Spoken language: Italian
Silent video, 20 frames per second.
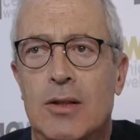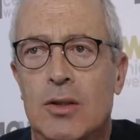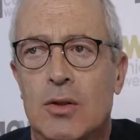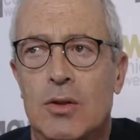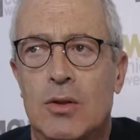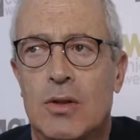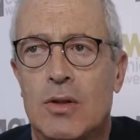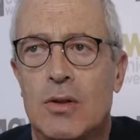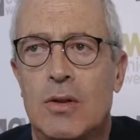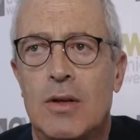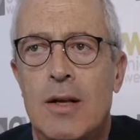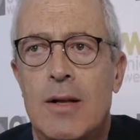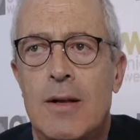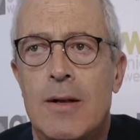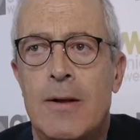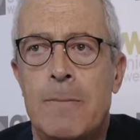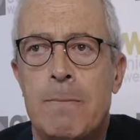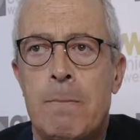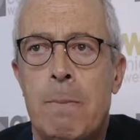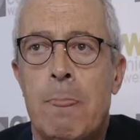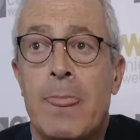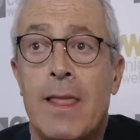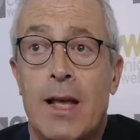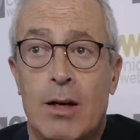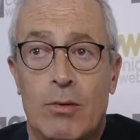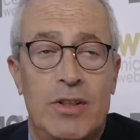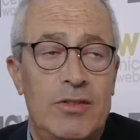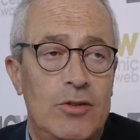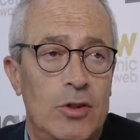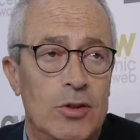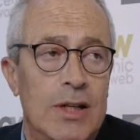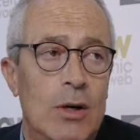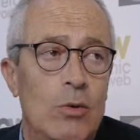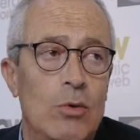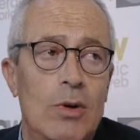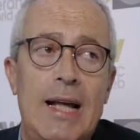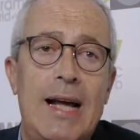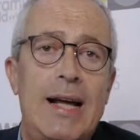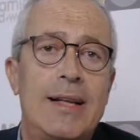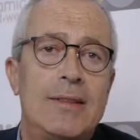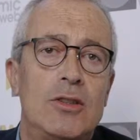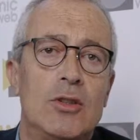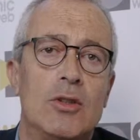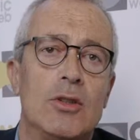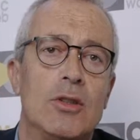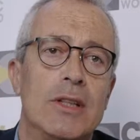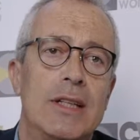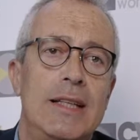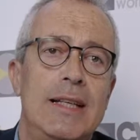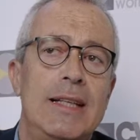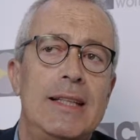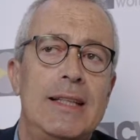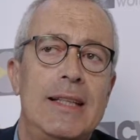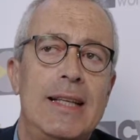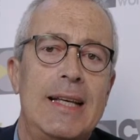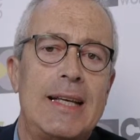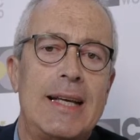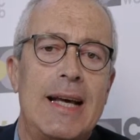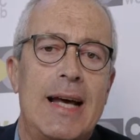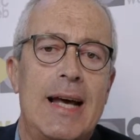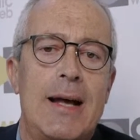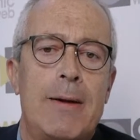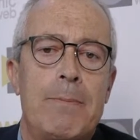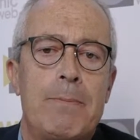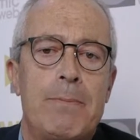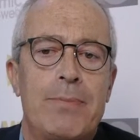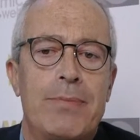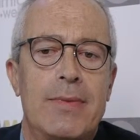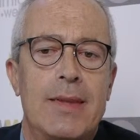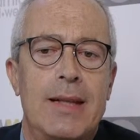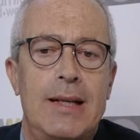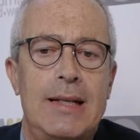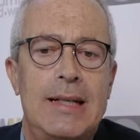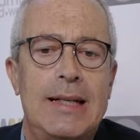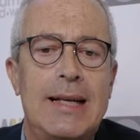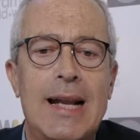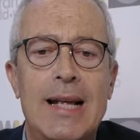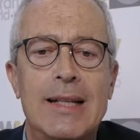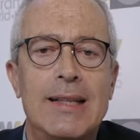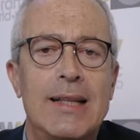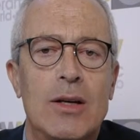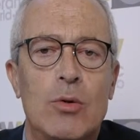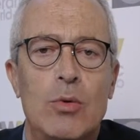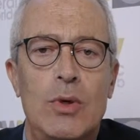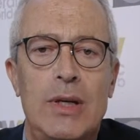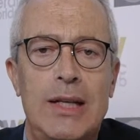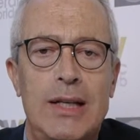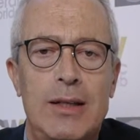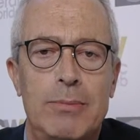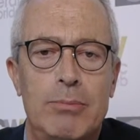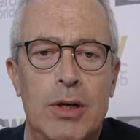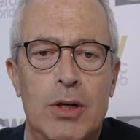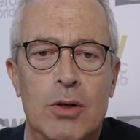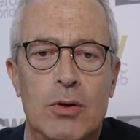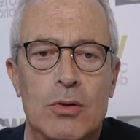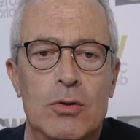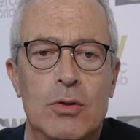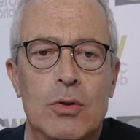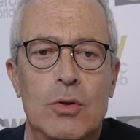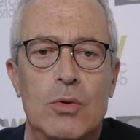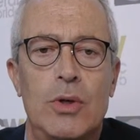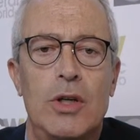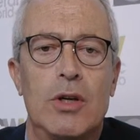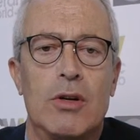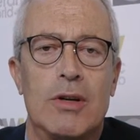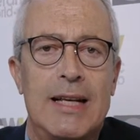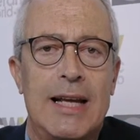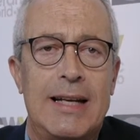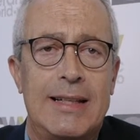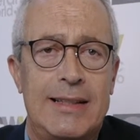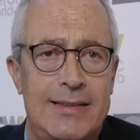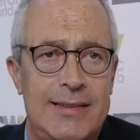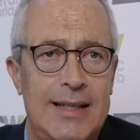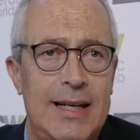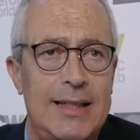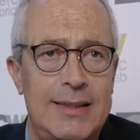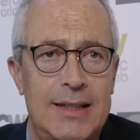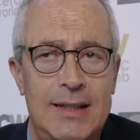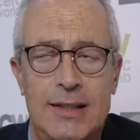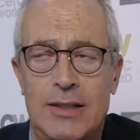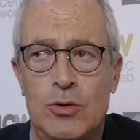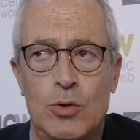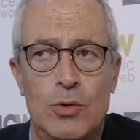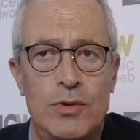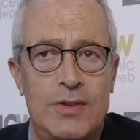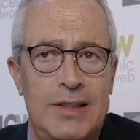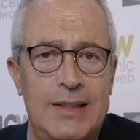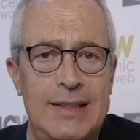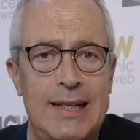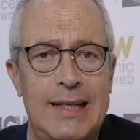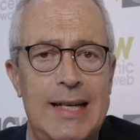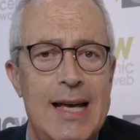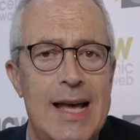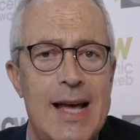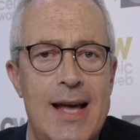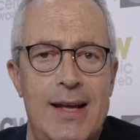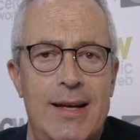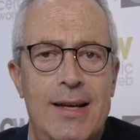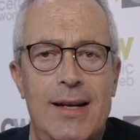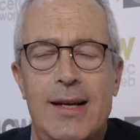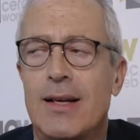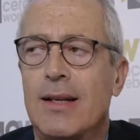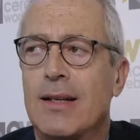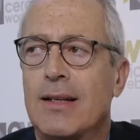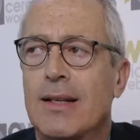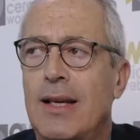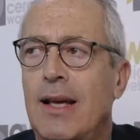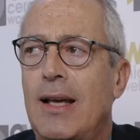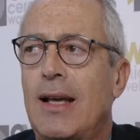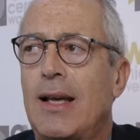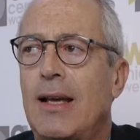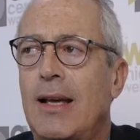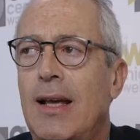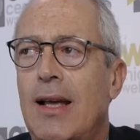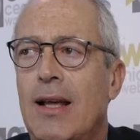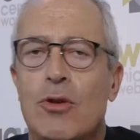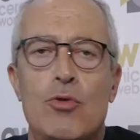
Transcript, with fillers: loro. Questo da un lato indica il grande equilibrio con cui è organizzata l'industria italiana, che è